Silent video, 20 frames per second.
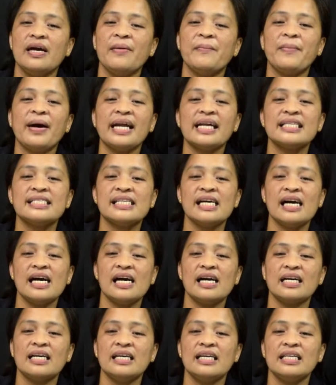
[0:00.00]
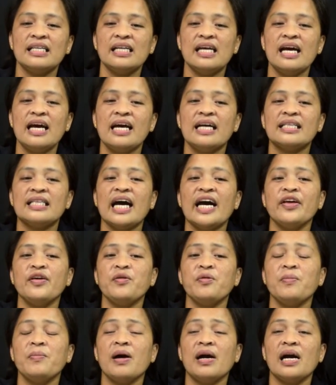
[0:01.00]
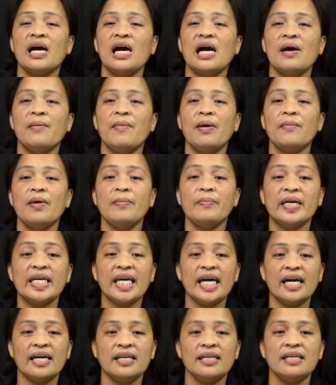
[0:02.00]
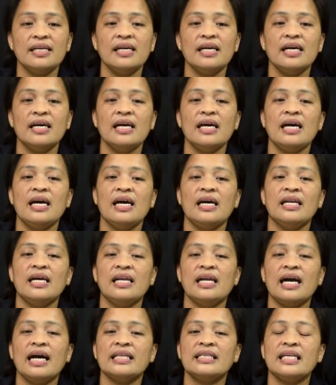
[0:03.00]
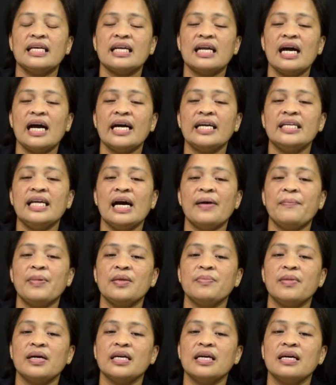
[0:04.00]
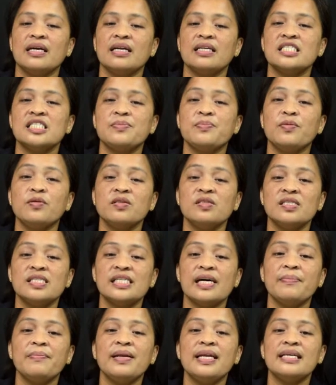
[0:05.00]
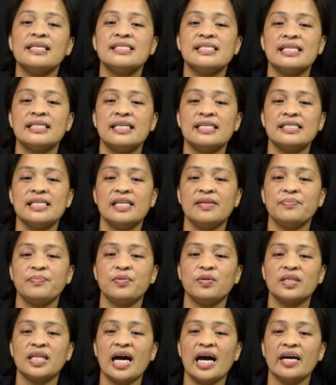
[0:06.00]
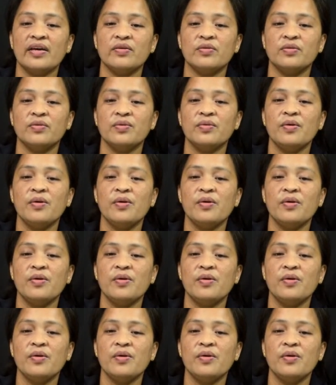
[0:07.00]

Para sa akin, tayong mga mamamayan na nakatira ay dapat maging responsabling citizen po tayo.